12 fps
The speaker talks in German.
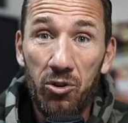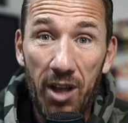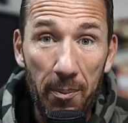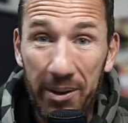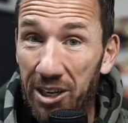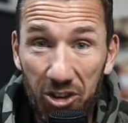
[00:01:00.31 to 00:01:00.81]
Und
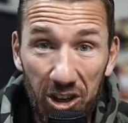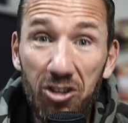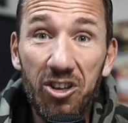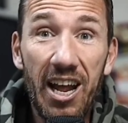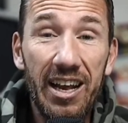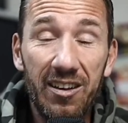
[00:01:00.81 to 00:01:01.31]
da bin nicht
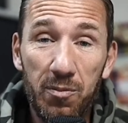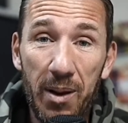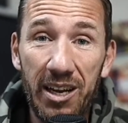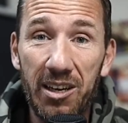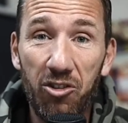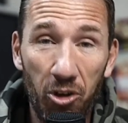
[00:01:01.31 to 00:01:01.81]
ich der
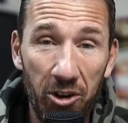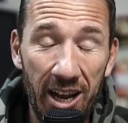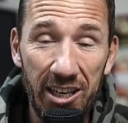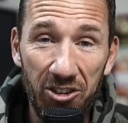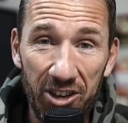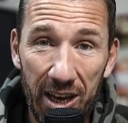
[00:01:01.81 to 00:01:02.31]
Experte,
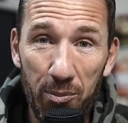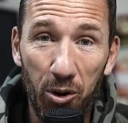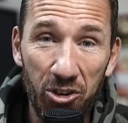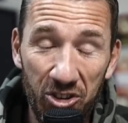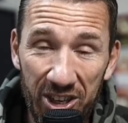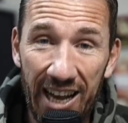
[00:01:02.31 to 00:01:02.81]
sondern ich gebe
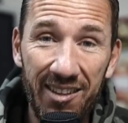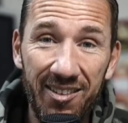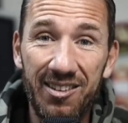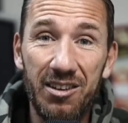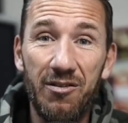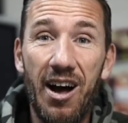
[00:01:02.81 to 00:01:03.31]
euch
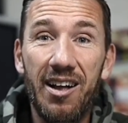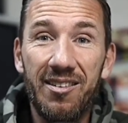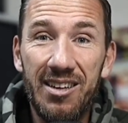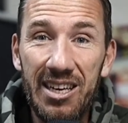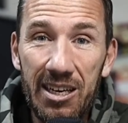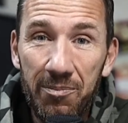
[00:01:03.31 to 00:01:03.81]
jetzt
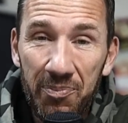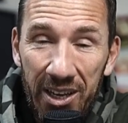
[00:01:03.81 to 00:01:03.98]
quasi